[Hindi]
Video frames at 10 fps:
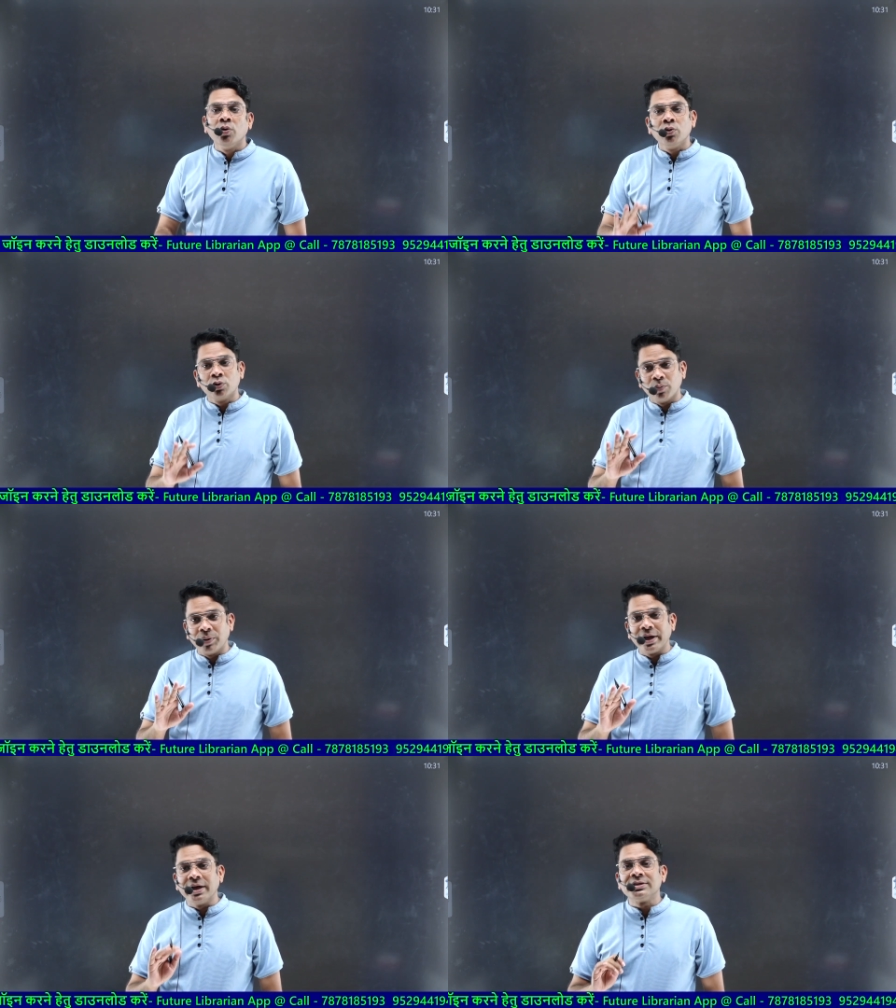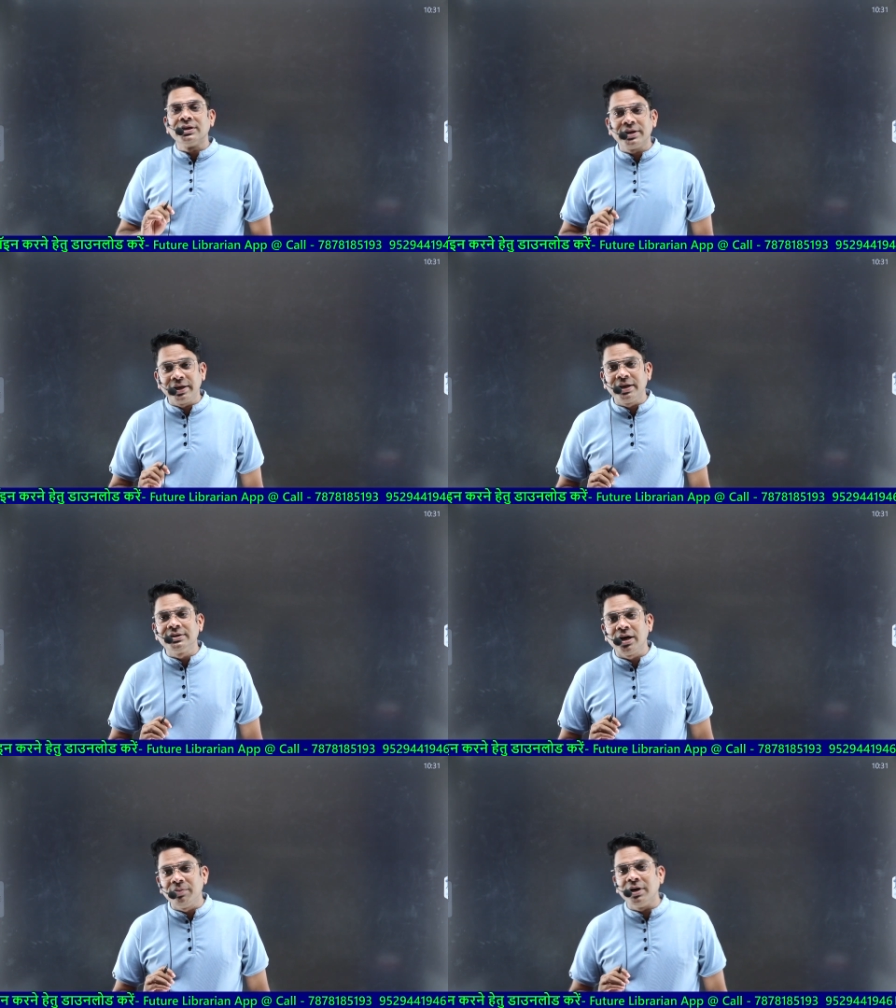उनको बड़े अच्छे तरीके
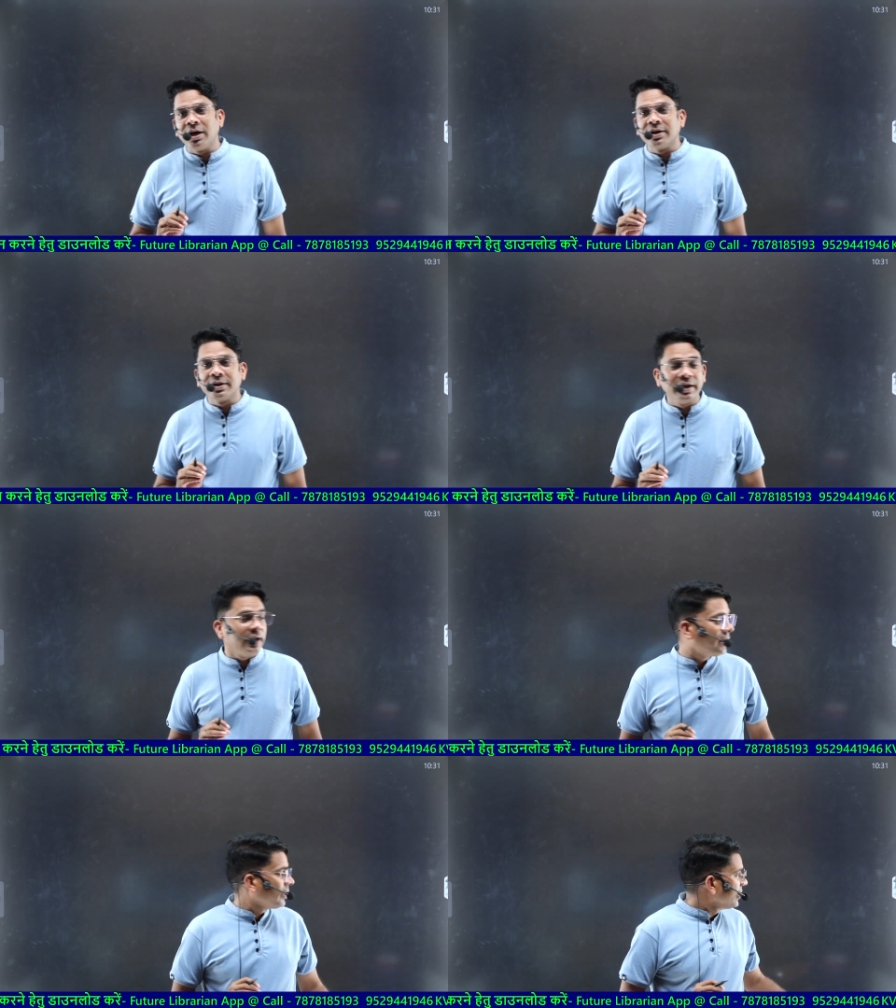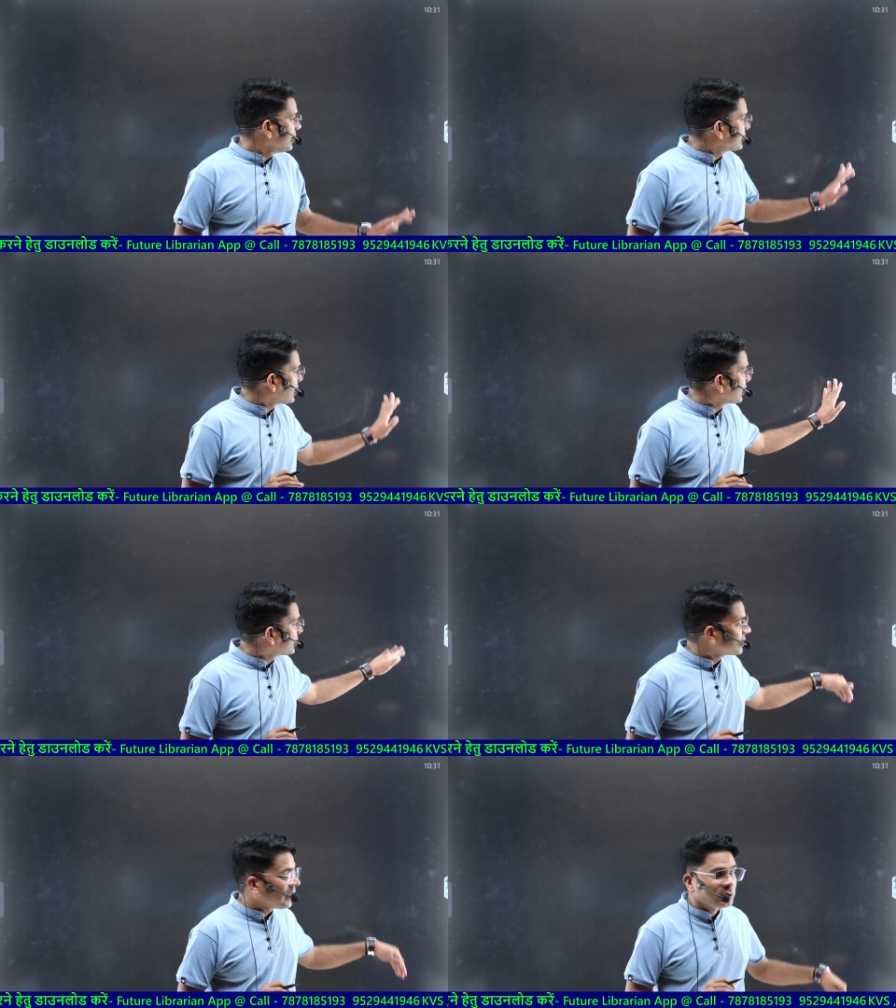से आप ध्यान रखिएगा साथ
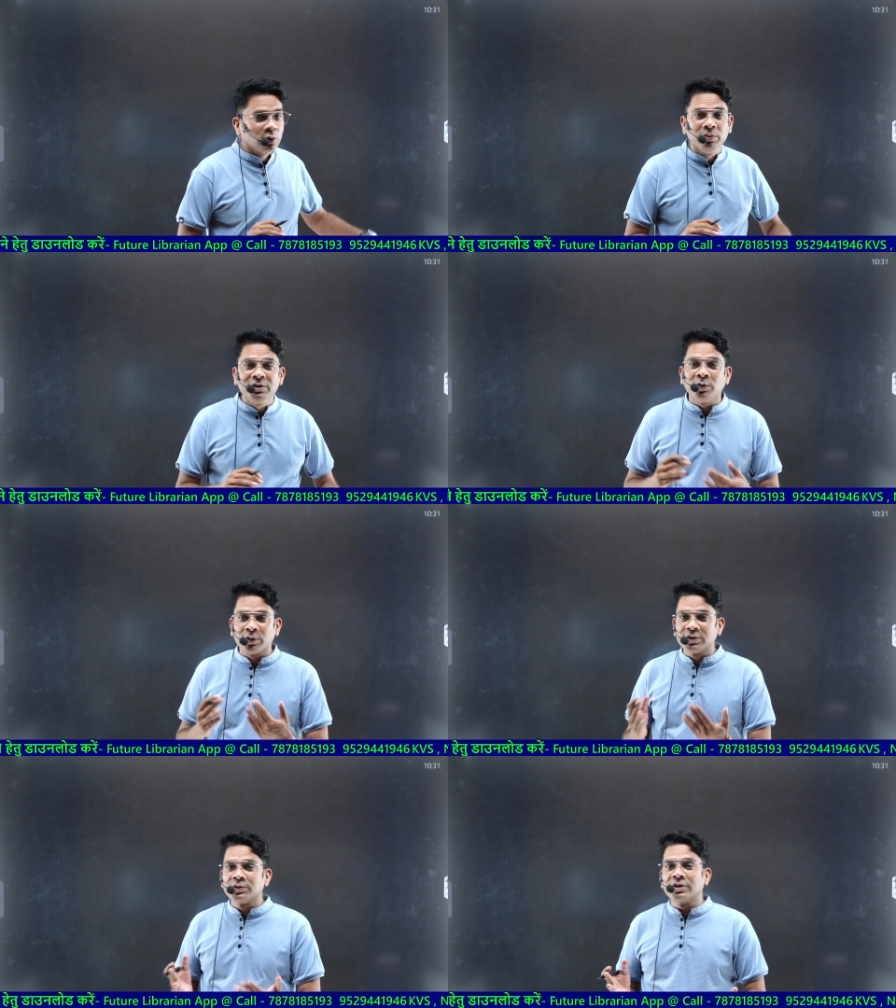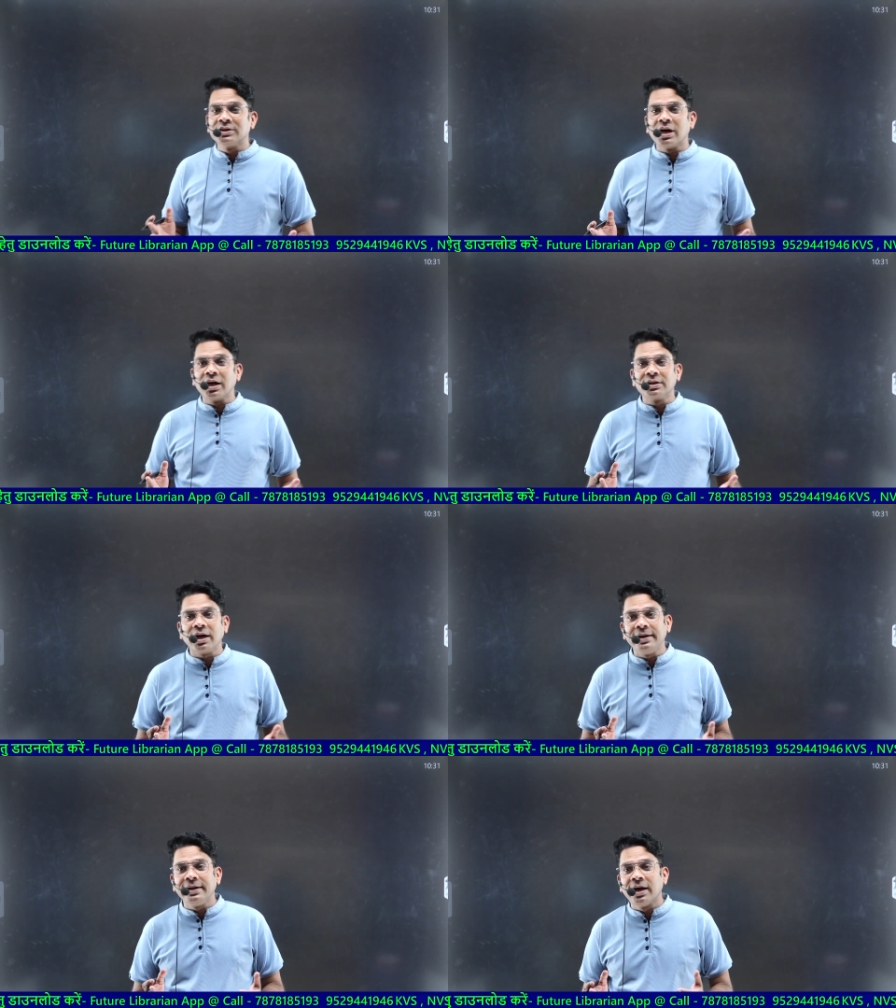ही साथ जो भी छोटी छोटी
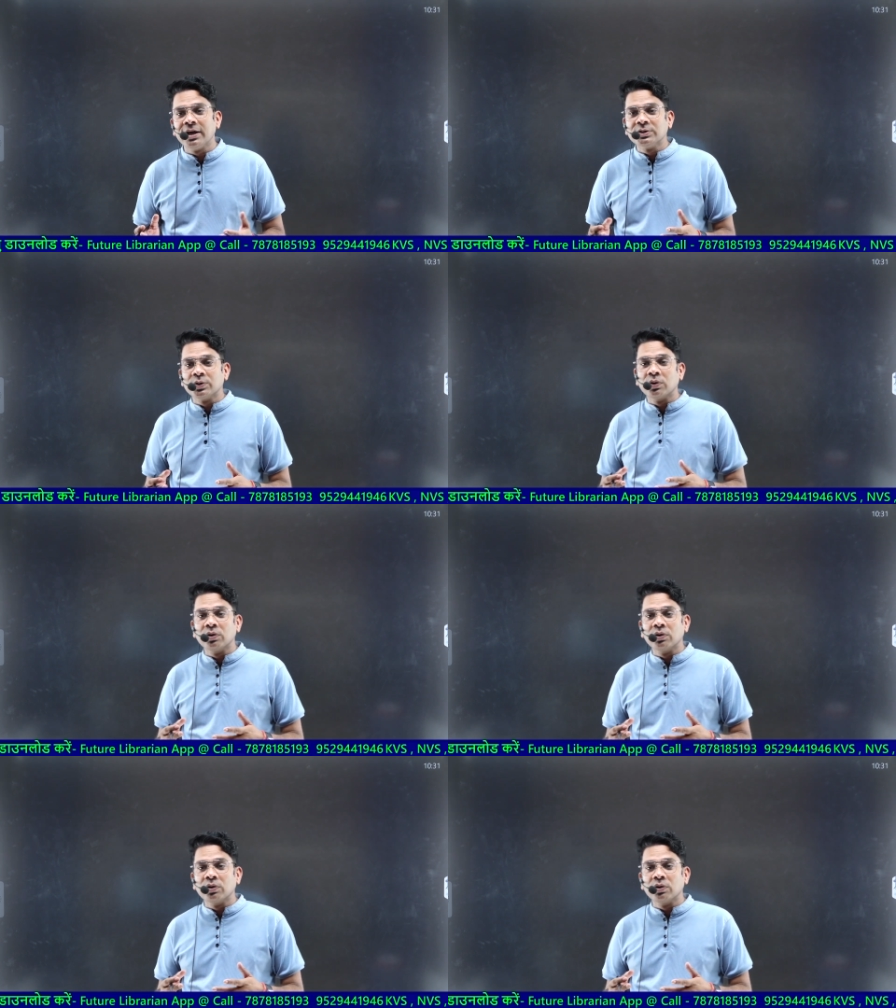जानकारियाँ जो